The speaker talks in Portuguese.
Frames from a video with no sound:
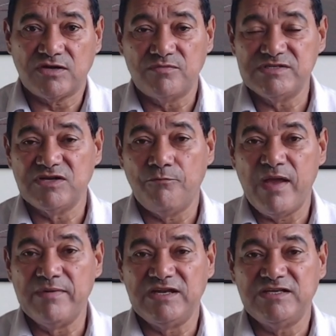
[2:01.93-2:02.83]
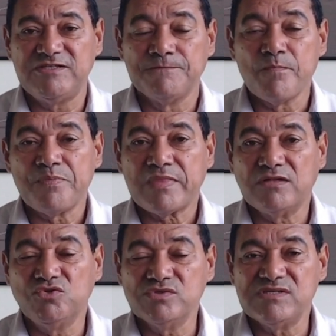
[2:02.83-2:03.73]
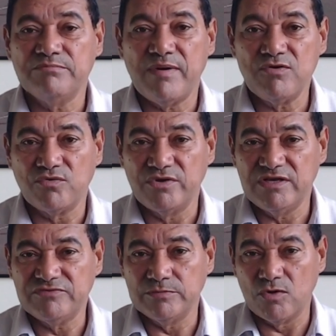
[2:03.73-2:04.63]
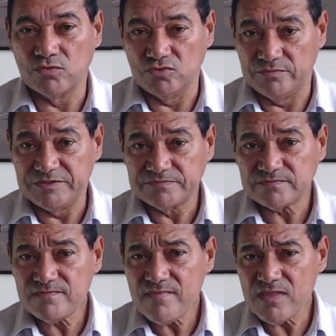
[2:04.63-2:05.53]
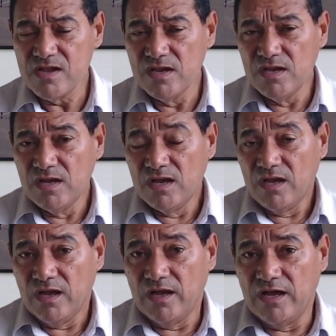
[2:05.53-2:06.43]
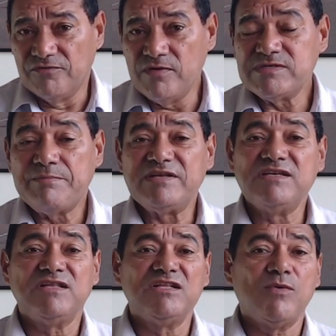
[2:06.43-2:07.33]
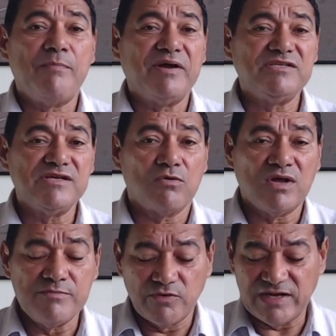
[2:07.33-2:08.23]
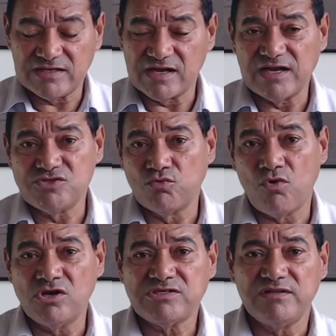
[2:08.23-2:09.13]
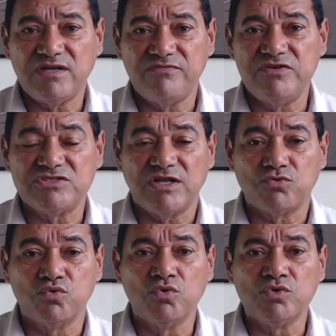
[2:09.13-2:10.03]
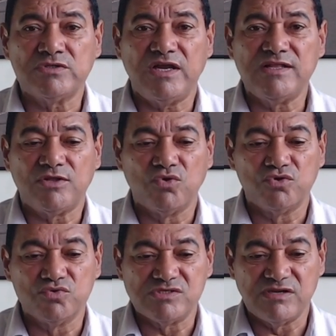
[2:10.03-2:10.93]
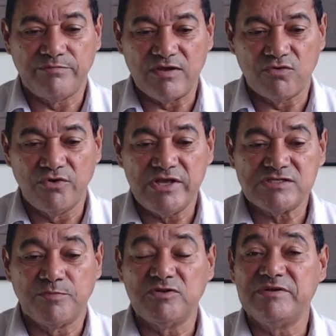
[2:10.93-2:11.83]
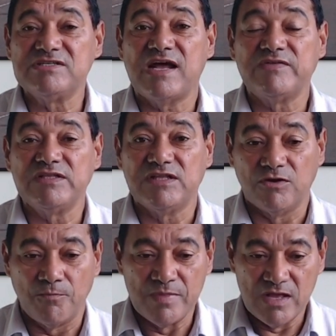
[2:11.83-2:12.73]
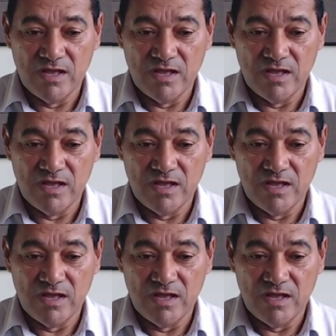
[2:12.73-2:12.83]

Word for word: da comissão permanente do Sampaio Corrêa Futebol Clube. Uh, vamos apresentar então a partir de agora, meu craque Cássio Costa, a entrevista do treinador do Sampaio Corrêa, disponibilizada então